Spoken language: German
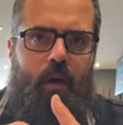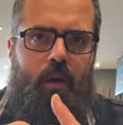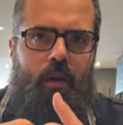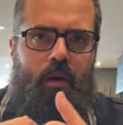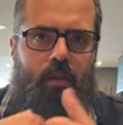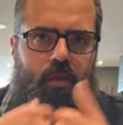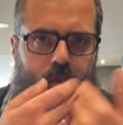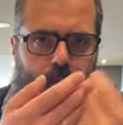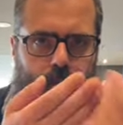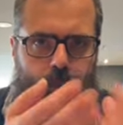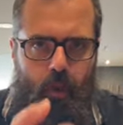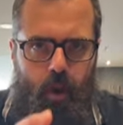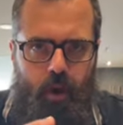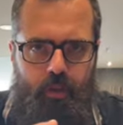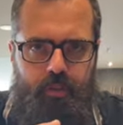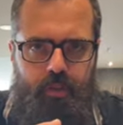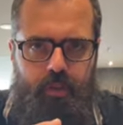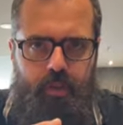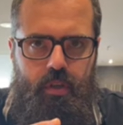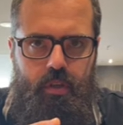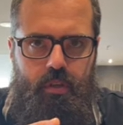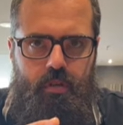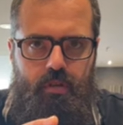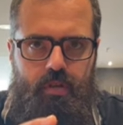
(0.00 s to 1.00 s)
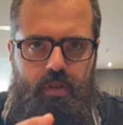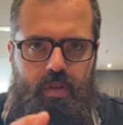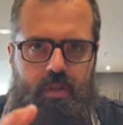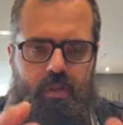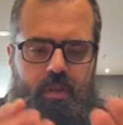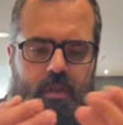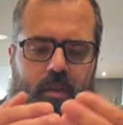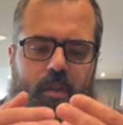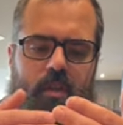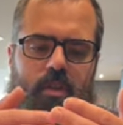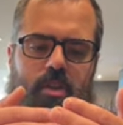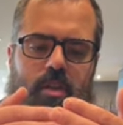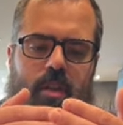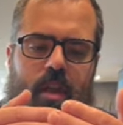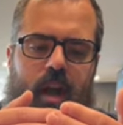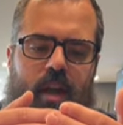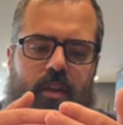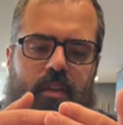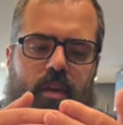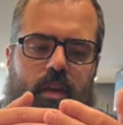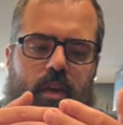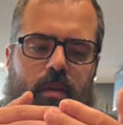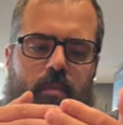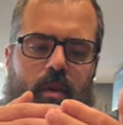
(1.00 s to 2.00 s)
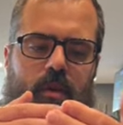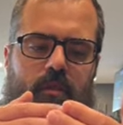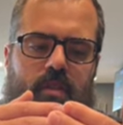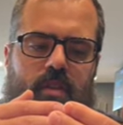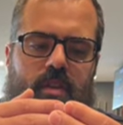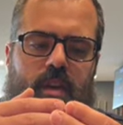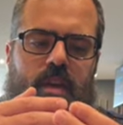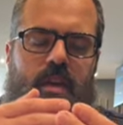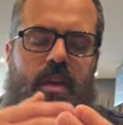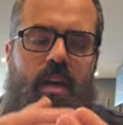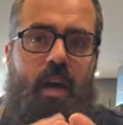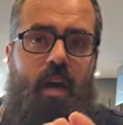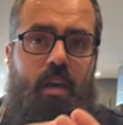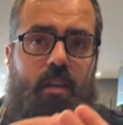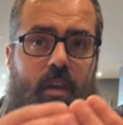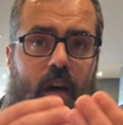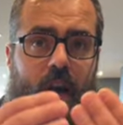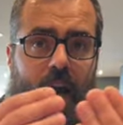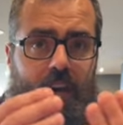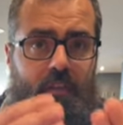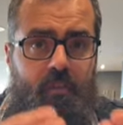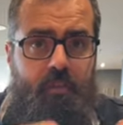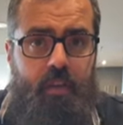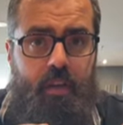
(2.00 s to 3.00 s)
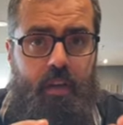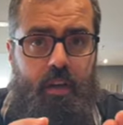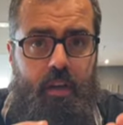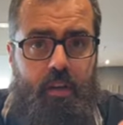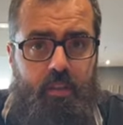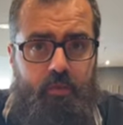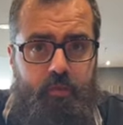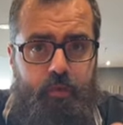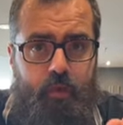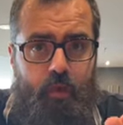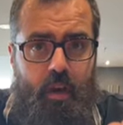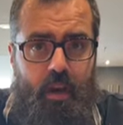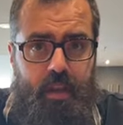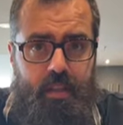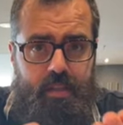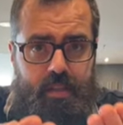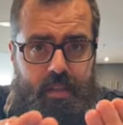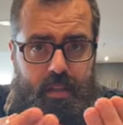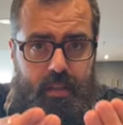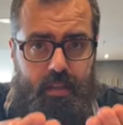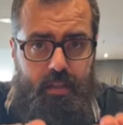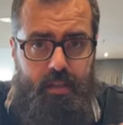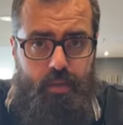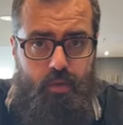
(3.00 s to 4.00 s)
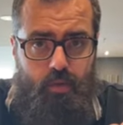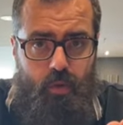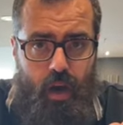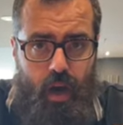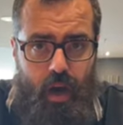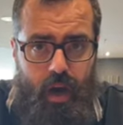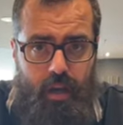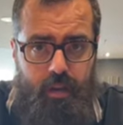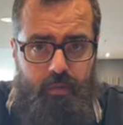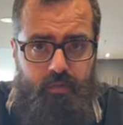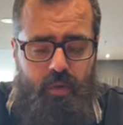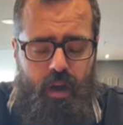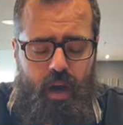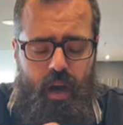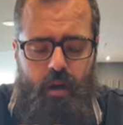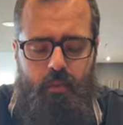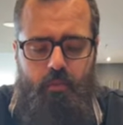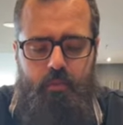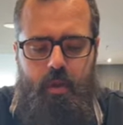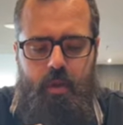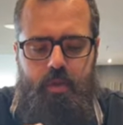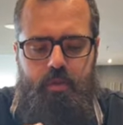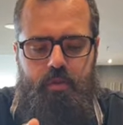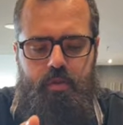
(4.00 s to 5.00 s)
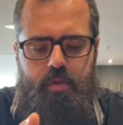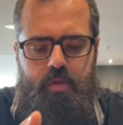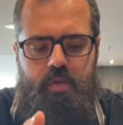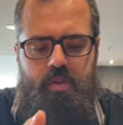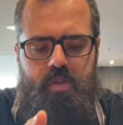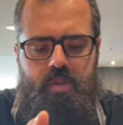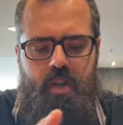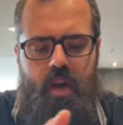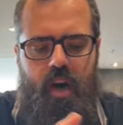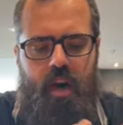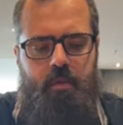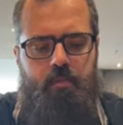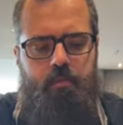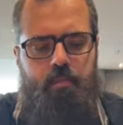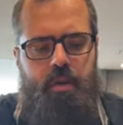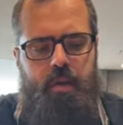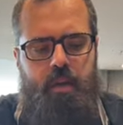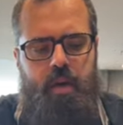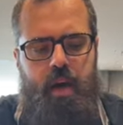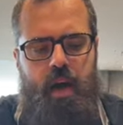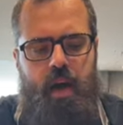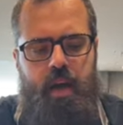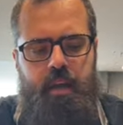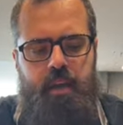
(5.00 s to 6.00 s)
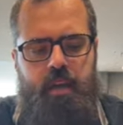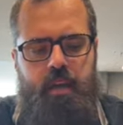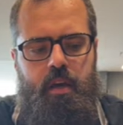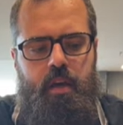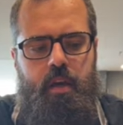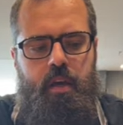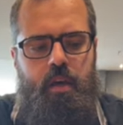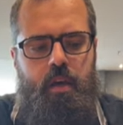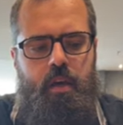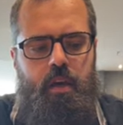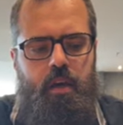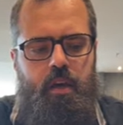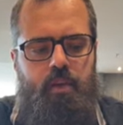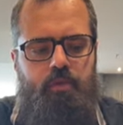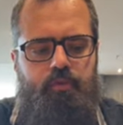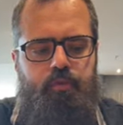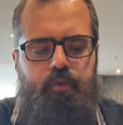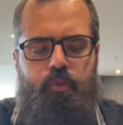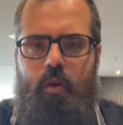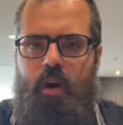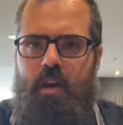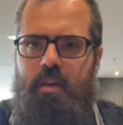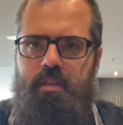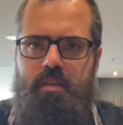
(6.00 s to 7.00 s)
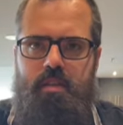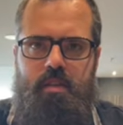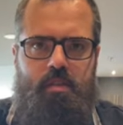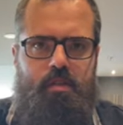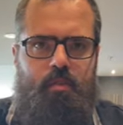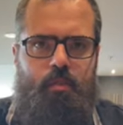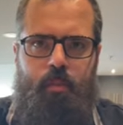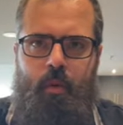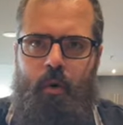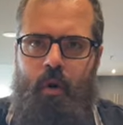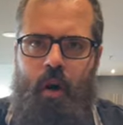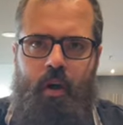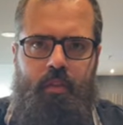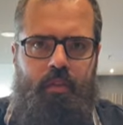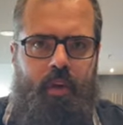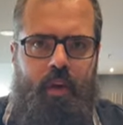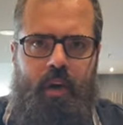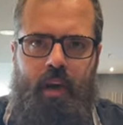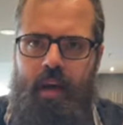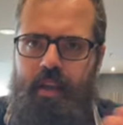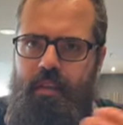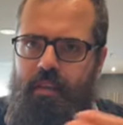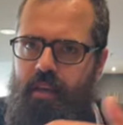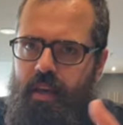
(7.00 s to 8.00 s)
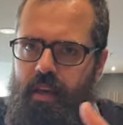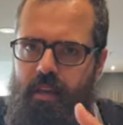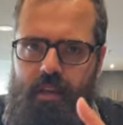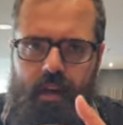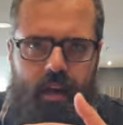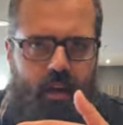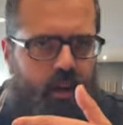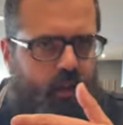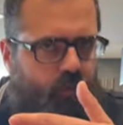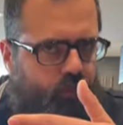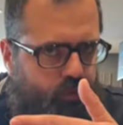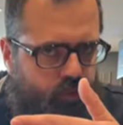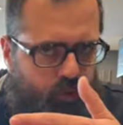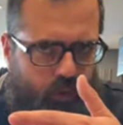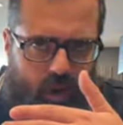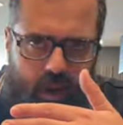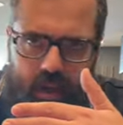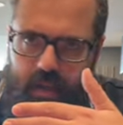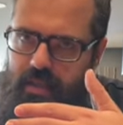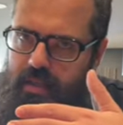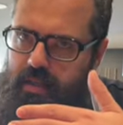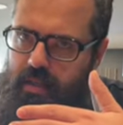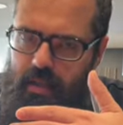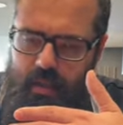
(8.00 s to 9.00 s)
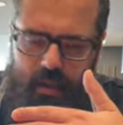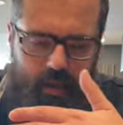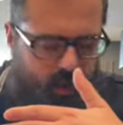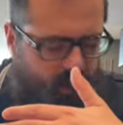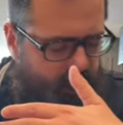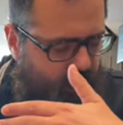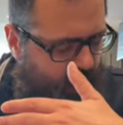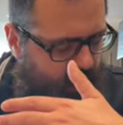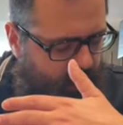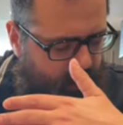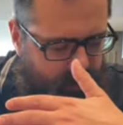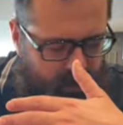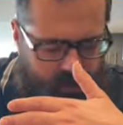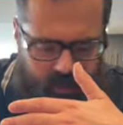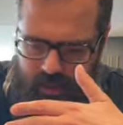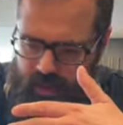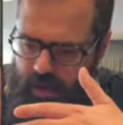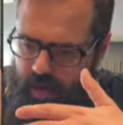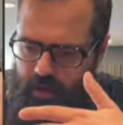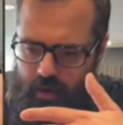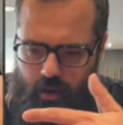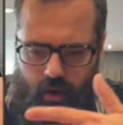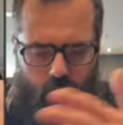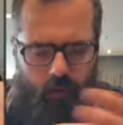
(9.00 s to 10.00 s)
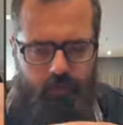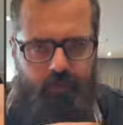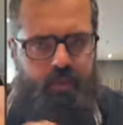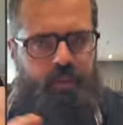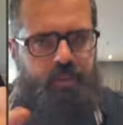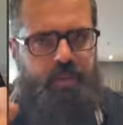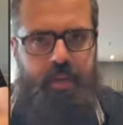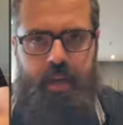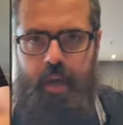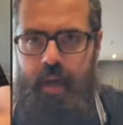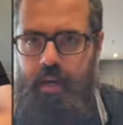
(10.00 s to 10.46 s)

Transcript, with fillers: Ich supporte die UCC, ich lade immer wieder gerne andere Influencer dazu ein. Wir haben bei UCC einen Bereich Influencer Support. Da kann jeder Influencer ja. seinen Content